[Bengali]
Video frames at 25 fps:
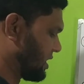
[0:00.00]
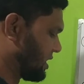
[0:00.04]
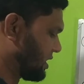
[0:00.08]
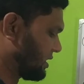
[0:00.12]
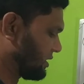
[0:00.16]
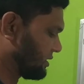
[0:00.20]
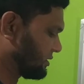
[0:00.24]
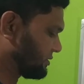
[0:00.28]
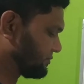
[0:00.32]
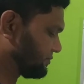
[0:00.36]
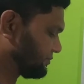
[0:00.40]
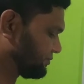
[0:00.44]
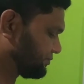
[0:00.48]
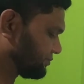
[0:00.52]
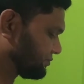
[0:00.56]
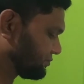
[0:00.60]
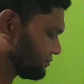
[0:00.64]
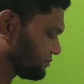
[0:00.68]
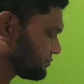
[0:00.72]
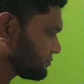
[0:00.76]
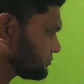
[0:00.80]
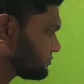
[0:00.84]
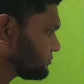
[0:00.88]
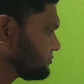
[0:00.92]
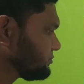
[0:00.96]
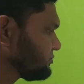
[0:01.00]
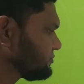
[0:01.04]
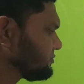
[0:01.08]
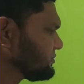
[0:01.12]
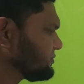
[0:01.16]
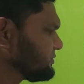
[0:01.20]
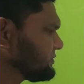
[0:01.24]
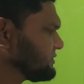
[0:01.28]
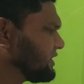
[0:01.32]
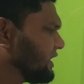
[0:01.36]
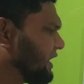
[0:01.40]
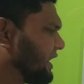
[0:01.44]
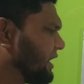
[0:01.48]
আর
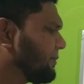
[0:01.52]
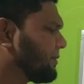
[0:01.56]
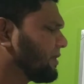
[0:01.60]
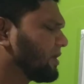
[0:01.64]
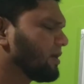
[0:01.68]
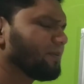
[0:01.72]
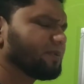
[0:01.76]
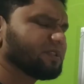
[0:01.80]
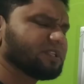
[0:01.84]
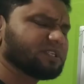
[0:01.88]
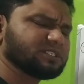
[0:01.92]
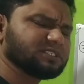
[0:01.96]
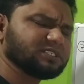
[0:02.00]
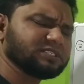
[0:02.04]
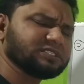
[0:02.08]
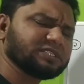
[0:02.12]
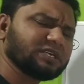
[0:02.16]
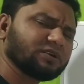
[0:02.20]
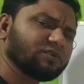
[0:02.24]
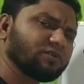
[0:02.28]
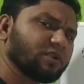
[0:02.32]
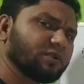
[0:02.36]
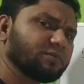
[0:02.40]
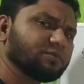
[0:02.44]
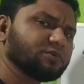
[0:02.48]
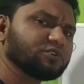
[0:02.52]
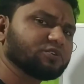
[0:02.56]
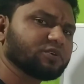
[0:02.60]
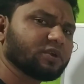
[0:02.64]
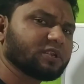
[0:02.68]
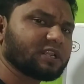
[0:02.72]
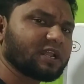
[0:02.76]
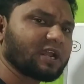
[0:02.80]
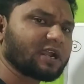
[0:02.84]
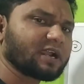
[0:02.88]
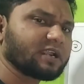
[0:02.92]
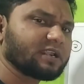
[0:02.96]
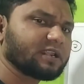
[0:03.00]
এবার আমাদের চিন্তা করার বিষয়
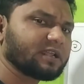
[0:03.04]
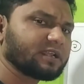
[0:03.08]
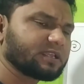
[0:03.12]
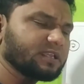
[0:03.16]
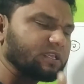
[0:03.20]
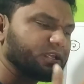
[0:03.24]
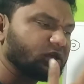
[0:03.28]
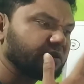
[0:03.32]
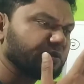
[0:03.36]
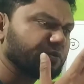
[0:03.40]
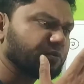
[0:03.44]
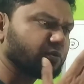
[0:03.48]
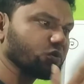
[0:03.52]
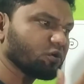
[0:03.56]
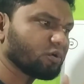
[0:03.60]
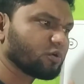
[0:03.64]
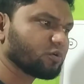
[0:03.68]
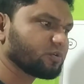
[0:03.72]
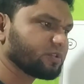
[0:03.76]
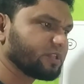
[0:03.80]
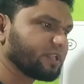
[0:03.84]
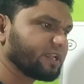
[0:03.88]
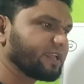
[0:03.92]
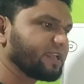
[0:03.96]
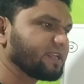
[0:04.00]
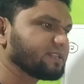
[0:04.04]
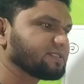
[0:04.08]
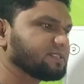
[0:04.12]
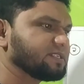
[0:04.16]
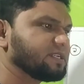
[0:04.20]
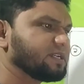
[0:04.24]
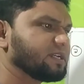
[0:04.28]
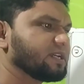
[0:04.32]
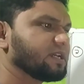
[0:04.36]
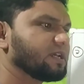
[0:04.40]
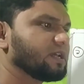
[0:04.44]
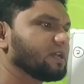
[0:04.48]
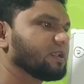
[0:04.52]
টাকাটা কি নগদে গেছে
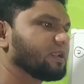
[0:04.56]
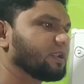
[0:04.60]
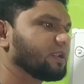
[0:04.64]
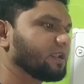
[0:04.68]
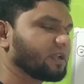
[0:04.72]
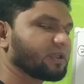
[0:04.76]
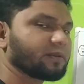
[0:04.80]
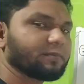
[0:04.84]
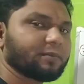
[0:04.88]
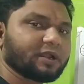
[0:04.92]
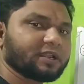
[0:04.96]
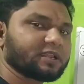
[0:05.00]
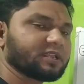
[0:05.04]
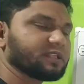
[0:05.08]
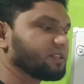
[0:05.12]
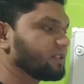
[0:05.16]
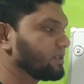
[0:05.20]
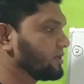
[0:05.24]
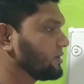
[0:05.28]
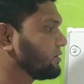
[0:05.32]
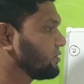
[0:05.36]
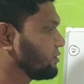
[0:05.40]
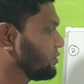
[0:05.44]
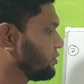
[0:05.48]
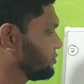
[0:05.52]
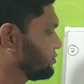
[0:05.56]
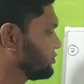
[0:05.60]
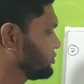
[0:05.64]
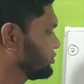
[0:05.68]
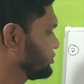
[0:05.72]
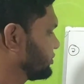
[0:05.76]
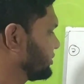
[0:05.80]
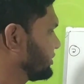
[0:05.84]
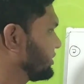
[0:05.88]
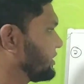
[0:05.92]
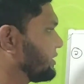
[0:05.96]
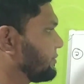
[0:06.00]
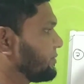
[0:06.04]
নাকি বাকিতে
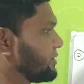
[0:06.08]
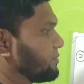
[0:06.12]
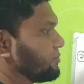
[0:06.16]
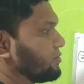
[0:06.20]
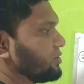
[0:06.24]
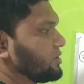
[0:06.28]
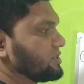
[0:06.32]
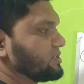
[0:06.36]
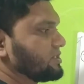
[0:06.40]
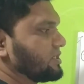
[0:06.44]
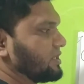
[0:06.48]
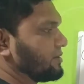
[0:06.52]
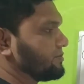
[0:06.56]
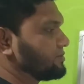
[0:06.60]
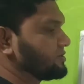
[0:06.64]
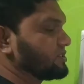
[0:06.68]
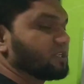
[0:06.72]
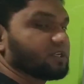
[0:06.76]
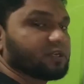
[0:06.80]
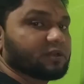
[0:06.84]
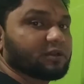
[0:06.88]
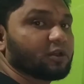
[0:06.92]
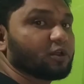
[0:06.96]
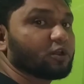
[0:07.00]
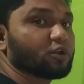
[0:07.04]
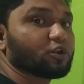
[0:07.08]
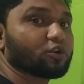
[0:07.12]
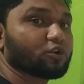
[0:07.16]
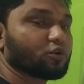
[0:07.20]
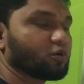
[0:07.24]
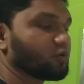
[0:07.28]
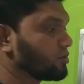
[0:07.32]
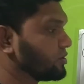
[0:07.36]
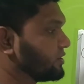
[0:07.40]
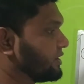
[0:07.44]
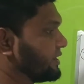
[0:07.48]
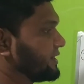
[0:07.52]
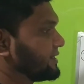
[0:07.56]
অবশ্যই আমরা বলেছিলাম যে
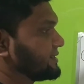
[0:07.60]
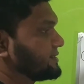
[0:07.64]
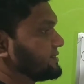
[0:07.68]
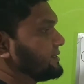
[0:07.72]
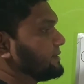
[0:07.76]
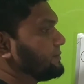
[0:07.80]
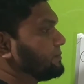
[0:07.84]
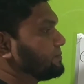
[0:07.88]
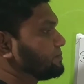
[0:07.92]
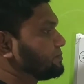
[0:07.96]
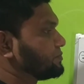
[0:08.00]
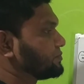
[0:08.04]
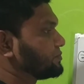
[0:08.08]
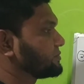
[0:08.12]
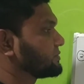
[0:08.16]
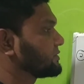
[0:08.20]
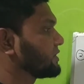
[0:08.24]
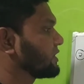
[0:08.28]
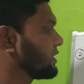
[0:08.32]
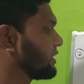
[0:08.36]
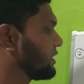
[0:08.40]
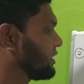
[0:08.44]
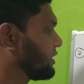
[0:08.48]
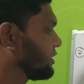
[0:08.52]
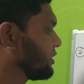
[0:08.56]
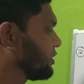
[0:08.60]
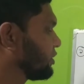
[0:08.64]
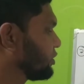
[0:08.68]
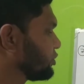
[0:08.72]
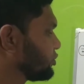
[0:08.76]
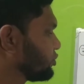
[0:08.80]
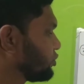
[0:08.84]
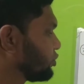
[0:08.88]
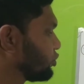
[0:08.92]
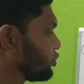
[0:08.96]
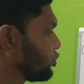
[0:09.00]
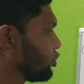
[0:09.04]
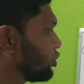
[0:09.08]
নগদে গেছে
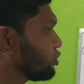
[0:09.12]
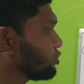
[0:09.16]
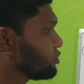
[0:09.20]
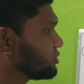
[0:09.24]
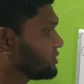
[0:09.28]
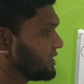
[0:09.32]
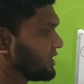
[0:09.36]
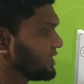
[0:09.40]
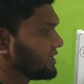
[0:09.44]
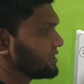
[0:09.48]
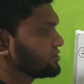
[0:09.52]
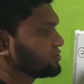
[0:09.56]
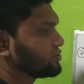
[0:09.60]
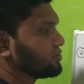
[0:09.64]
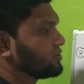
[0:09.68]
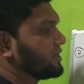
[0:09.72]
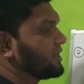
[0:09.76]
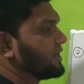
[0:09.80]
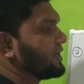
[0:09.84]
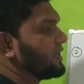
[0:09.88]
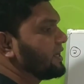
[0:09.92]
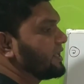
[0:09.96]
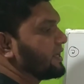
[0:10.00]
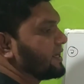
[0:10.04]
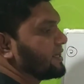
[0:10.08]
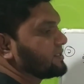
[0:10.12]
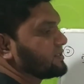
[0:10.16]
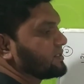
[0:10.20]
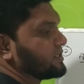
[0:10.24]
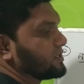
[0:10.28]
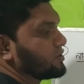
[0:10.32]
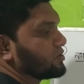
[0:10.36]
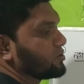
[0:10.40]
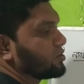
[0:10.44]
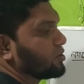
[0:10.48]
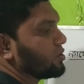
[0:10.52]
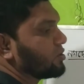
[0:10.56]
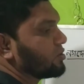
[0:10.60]
তো নগদ টাকা চলে গেলে এই যে
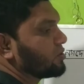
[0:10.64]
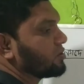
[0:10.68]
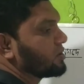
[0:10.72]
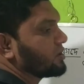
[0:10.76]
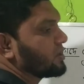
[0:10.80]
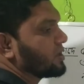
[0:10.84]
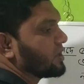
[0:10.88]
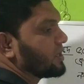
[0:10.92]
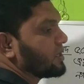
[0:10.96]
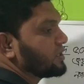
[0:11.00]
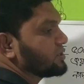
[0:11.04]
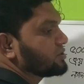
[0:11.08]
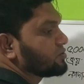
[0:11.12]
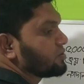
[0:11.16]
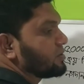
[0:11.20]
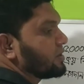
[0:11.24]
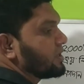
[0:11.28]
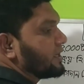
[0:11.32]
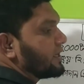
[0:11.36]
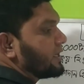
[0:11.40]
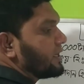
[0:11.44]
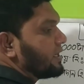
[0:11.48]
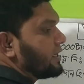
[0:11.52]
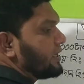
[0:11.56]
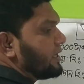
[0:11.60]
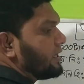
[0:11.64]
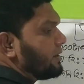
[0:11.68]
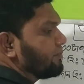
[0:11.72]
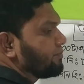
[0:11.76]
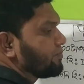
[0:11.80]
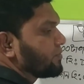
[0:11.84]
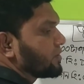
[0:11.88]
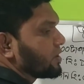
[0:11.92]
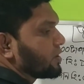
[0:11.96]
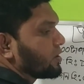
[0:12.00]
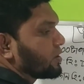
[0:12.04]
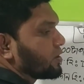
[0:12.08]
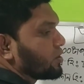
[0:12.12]
নগদ টাকা চলে গেলে
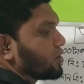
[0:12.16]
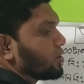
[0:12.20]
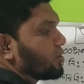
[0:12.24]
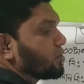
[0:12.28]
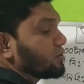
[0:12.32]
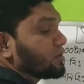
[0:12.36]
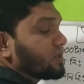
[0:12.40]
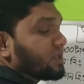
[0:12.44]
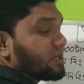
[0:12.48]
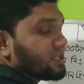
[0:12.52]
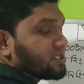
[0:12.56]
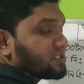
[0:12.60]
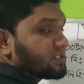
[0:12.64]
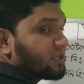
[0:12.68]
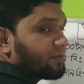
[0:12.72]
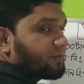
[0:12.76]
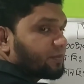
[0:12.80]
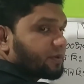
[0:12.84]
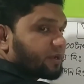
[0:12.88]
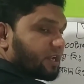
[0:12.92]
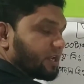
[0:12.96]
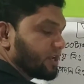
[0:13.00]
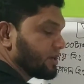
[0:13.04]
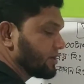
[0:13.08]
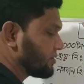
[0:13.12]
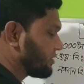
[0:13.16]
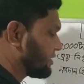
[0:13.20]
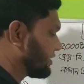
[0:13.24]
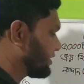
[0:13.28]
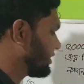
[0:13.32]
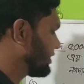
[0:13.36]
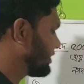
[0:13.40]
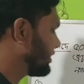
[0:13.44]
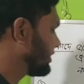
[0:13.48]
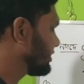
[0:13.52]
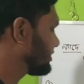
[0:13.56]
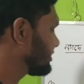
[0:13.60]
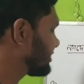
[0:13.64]
নগদান হিসাব ক্রেডিট হয়
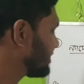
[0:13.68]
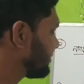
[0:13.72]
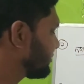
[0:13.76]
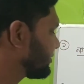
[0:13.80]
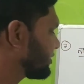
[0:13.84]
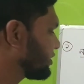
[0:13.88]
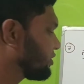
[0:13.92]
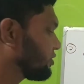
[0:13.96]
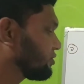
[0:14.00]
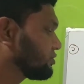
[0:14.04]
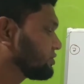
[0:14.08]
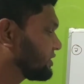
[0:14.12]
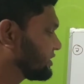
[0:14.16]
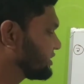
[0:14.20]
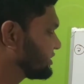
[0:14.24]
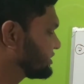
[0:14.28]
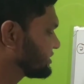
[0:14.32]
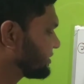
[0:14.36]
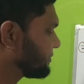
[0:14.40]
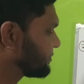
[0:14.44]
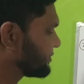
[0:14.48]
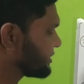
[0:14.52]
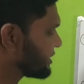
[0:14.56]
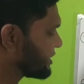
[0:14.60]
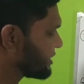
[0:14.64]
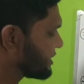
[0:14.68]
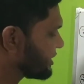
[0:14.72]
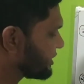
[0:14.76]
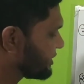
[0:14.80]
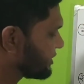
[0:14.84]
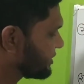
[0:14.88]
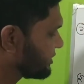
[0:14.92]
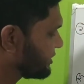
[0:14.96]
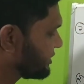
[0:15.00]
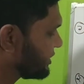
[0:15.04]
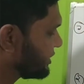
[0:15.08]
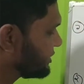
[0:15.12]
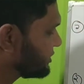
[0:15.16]
তাহলে আমরা নগদান হিসাব
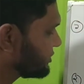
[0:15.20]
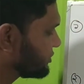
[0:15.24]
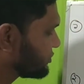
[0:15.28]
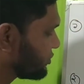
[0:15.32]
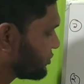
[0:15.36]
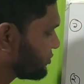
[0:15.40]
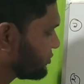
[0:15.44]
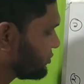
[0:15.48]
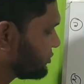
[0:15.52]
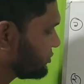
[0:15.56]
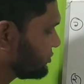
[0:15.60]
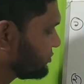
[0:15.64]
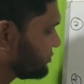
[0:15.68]
ক্রেডিট করব